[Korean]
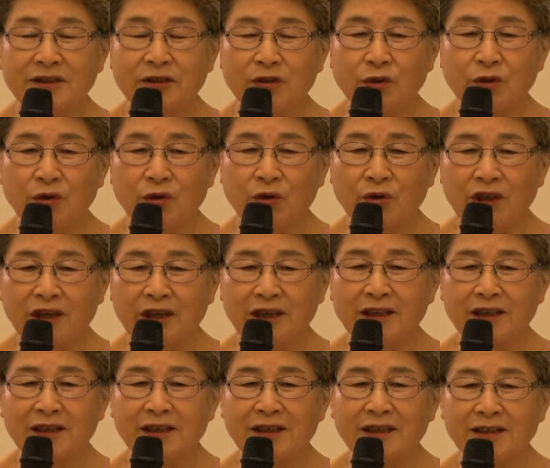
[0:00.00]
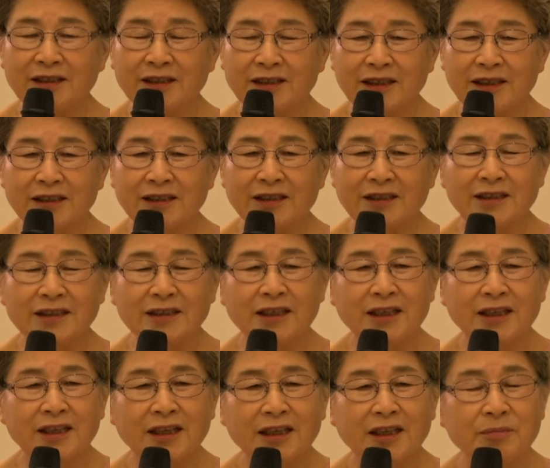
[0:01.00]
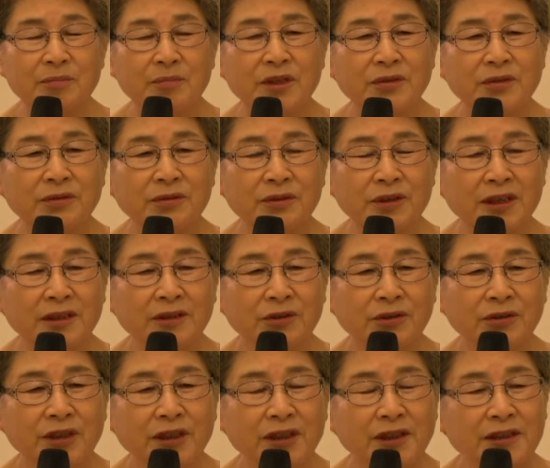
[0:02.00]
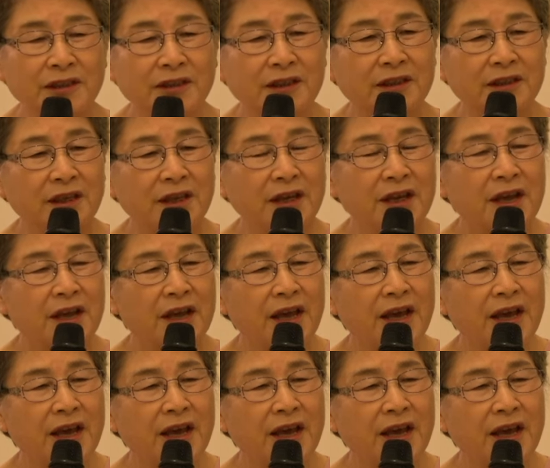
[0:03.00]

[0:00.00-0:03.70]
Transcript: 노예가 그 당시에 미국의 노예들이